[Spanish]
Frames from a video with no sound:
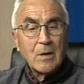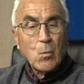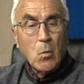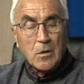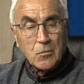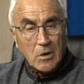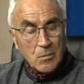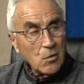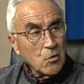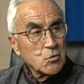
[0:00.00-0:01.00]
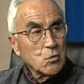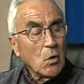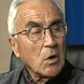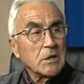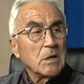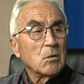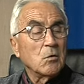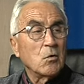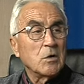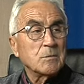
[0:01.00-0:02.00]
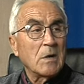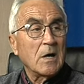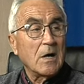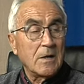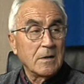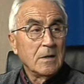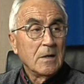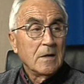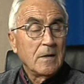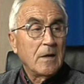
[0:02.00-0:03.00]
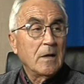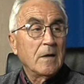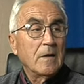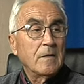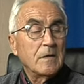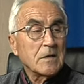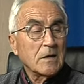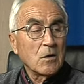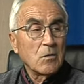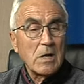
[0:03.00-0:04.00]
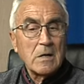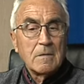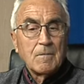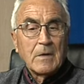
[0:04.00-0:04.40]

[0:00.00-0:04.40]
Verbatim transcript: cuando a lo mejor su objetivo no es bajar de esa categoría,